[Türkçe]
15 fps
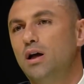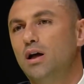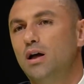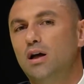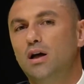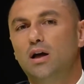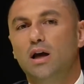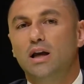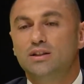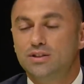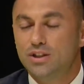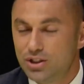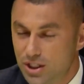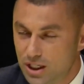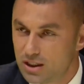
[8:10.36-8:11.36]
e,
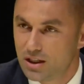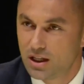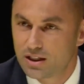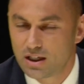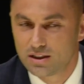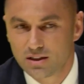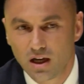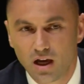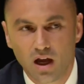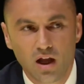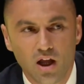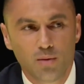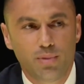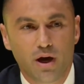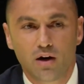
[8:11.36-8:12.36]
Eskişehir'de keza
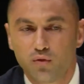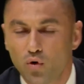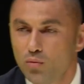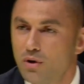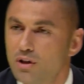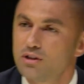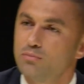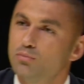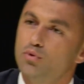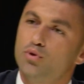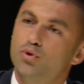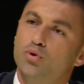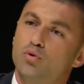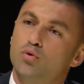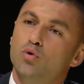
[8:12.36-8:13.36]
performansımın
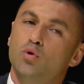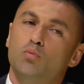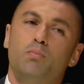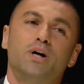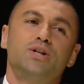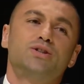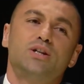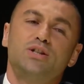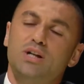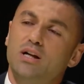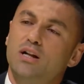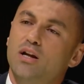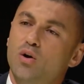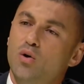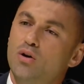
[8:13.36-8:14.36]
düşüklüğünü, başka
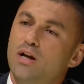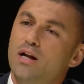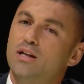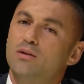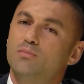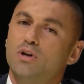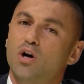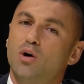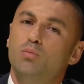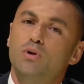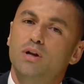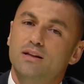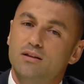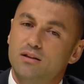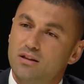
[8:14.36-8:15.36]
şeylere yöneldiğimi
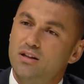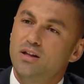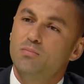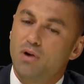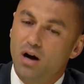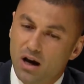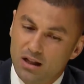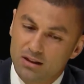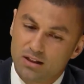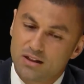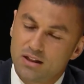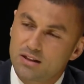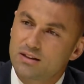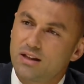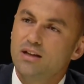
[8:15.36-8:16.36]
kabul edip
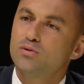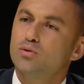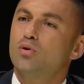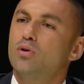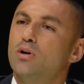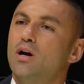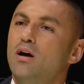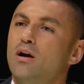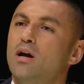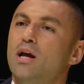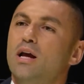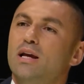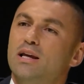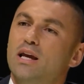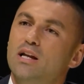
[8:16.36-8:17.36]
anladıktan sonra
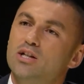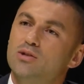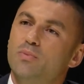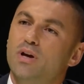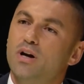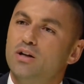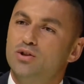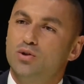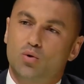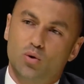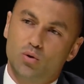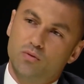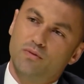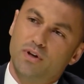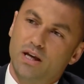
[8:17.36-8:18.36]
gelişmeye açık
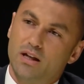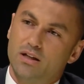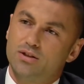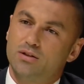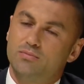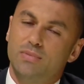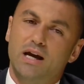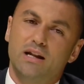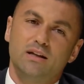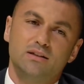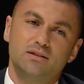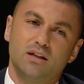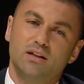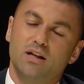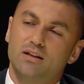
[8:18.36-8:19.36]
oldum ve geliştim. Yani
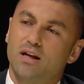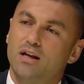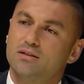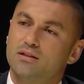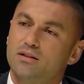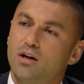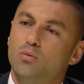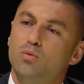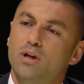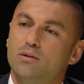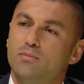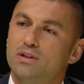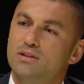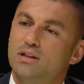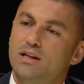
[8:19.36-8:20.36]
insanın hatasını kabul
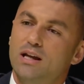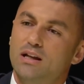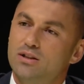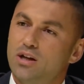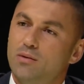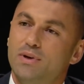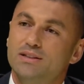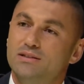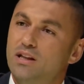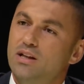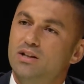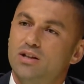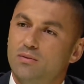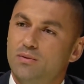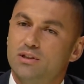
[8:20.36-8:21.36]
etmezse gelişemez,
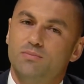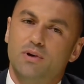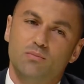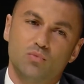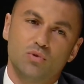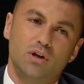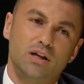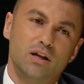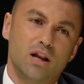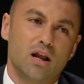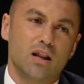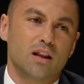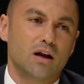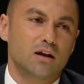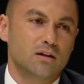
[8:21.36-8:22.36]
değişemez. Ben buna
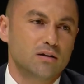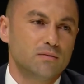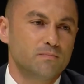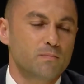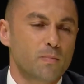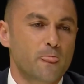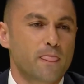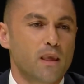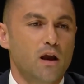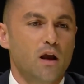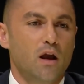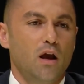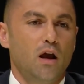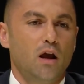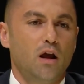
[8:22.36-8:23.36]
inananlardanım.
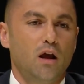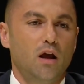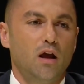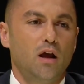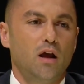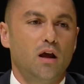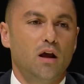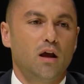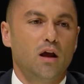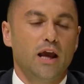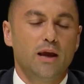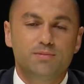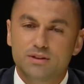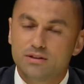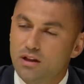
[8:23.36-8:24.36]
E,
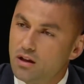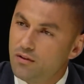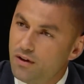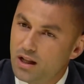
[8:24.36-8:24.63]
hepsinde de